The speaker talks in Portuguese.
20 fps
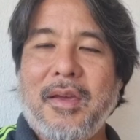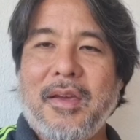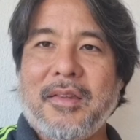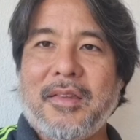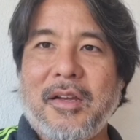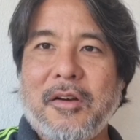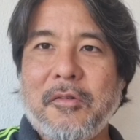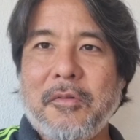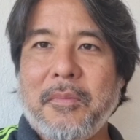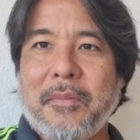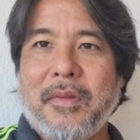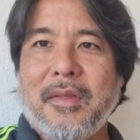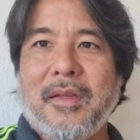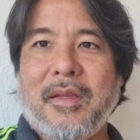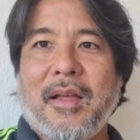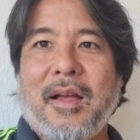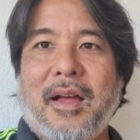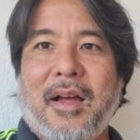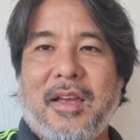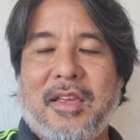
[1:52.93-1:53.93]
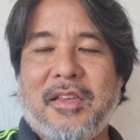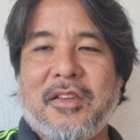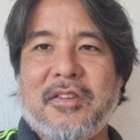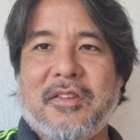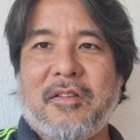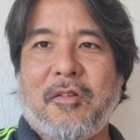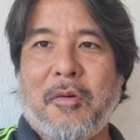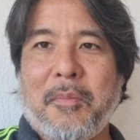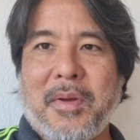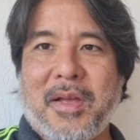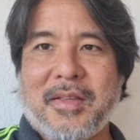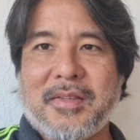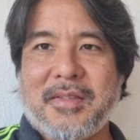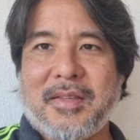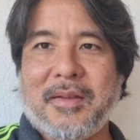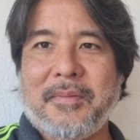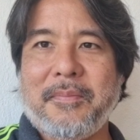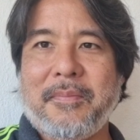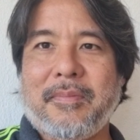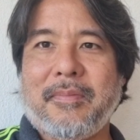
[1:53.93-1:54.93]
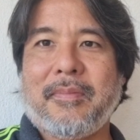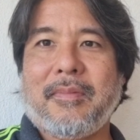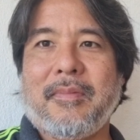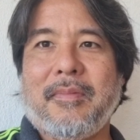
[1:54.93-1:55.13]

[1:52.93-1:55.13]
Então, Aí começa